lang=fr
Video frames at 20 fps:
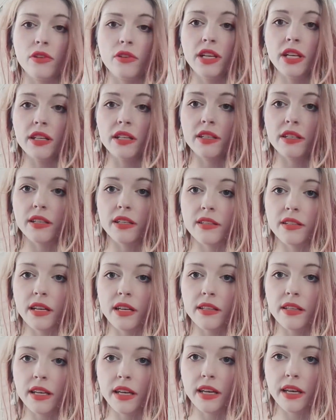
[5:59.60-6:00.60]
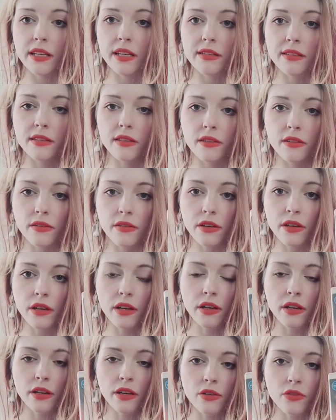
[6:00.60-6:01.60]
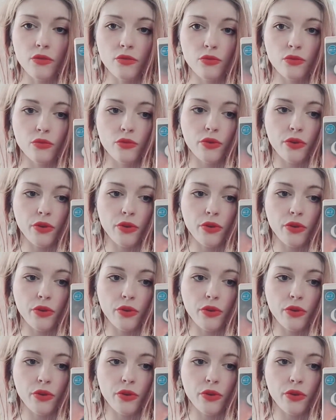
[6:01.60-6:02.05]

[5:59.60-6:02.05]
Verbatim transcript: il y a des extraterrestres. Donc,